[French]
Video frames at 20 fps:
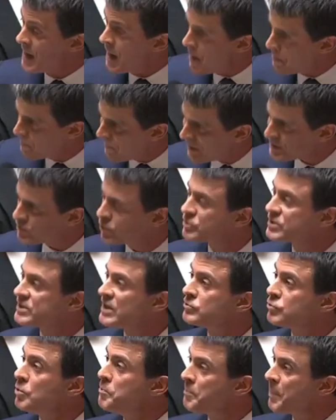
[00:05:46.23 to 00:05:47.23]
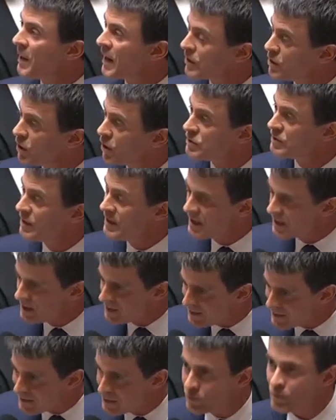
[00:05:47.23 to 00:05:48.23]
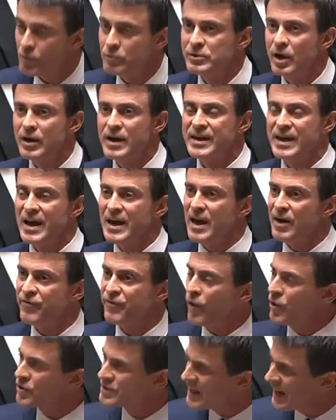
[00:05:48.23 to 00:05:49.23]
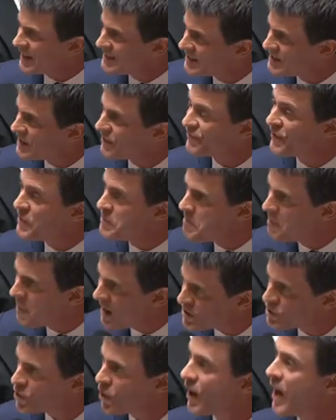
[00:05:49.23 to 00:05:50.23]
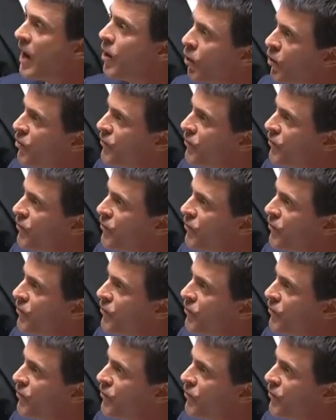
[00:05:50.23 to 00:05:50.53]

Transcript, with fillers: Et parce que c'est une période dans laquelle la France a des défis majeurs à